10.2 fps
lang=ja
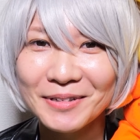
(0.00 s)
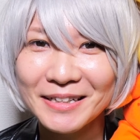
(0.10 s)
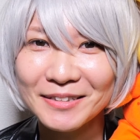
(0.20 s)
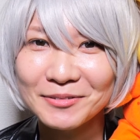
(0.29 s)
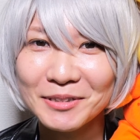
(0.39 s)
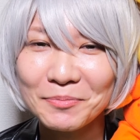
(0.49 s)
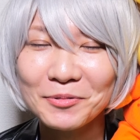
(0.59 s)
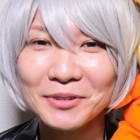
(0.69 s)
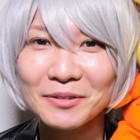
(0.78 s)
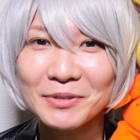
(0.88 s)
えーと、
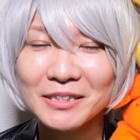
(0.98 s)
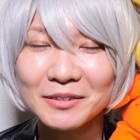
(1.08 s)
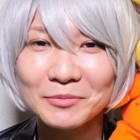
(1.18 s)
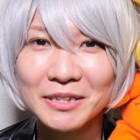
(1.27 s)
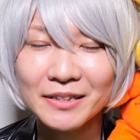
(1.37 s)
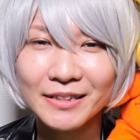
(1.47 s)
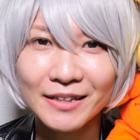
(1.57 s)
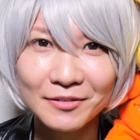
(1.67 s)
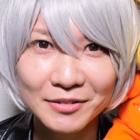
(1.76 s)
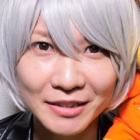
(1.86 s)
サポーターの皆さんもせんに
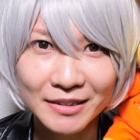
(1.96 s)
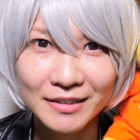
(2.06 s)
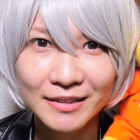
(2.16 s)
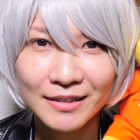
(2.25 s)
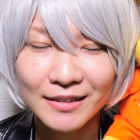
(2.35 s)
ひゃくにん